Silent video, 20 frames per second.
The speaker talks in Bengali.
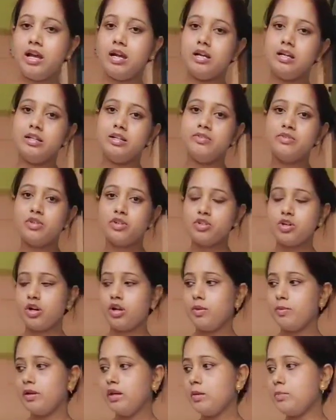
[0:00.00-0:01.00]
আর ইন্দ্র
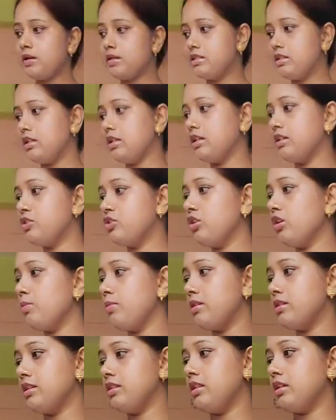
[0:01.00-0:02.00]
সকালবেলা বাজারে গেছিলো
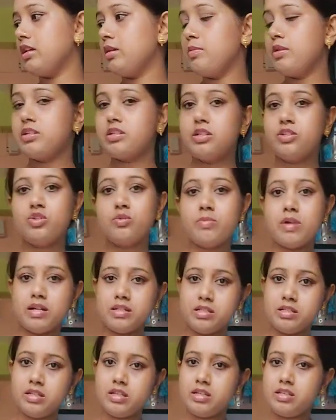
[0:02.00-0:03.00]
বাজার থেকে বেশ কিছু
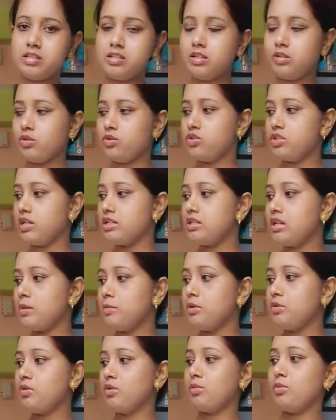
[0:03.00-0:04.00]
মাছ নিয়ে এসছে তো যেটা
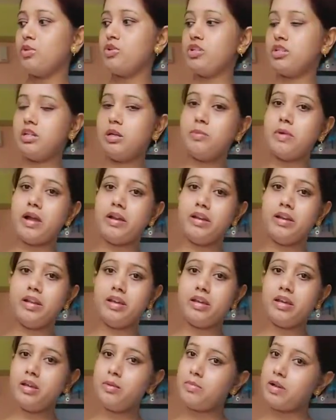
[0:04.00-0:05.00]
আমি করব সেটা বাইরে
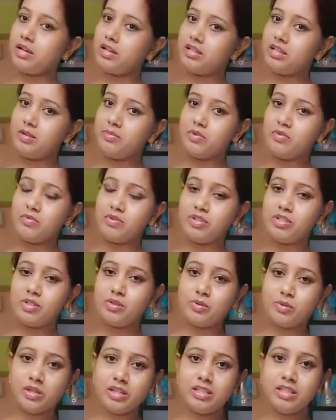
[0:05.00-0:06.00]
রেখে বাকিটা আমি ফ্রিজে
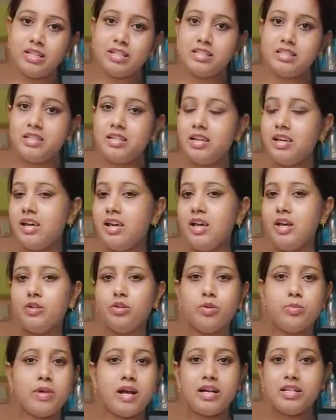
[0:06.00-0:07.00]
ঢুকিয়ে দিয়েছি
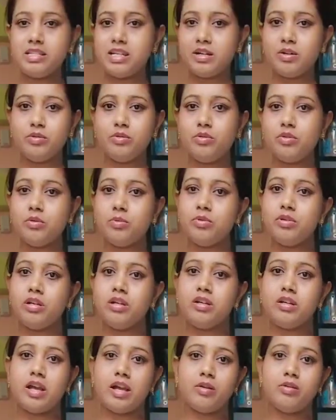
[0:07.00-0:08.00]
তো মাছ এখন করব না
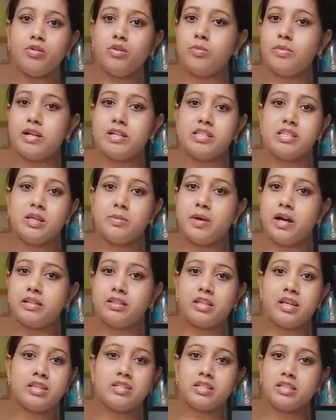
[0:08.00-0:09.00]
এখনও মাছ দিয়ে ভাত
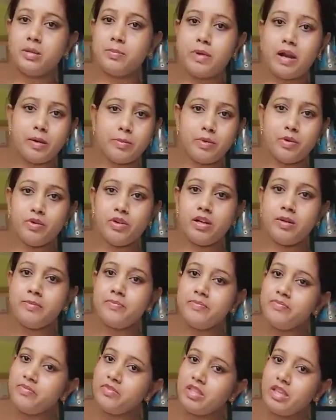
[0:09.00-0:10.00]
খেয়ে যেতে পারবেও না
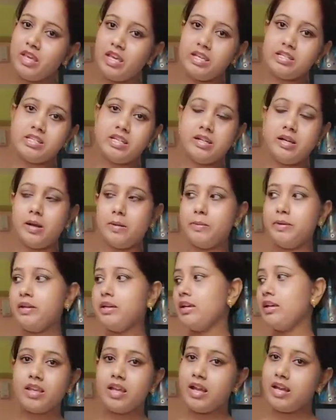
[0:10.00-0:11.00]
এসে খাবে
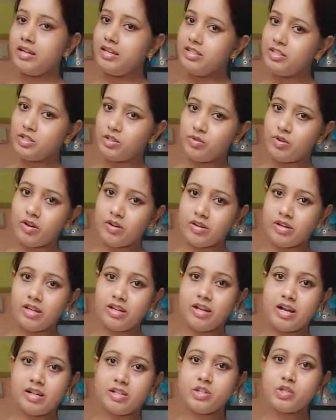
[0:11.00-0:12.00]
আর নিচেও অলরেডি
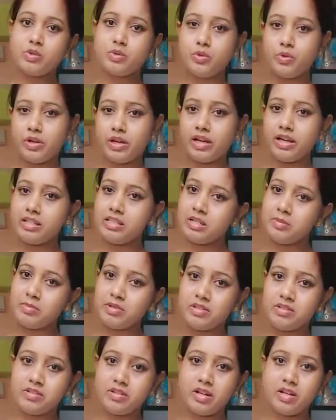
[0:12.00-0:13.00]
কাজ শুরু হয়ে গেছে
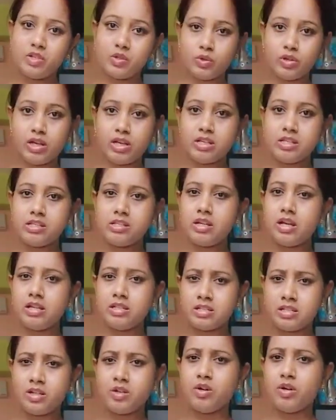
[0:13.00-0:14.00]
মিস্ত্রিরা চলে এসছে
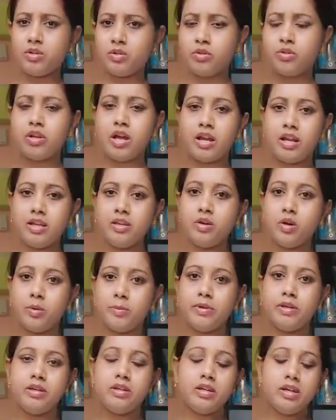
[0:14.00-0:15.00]
আজকে হয়তো ঢালাই
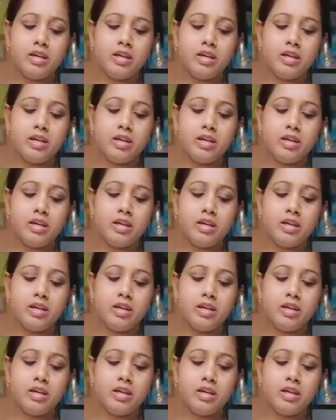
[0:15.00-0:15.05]
হবে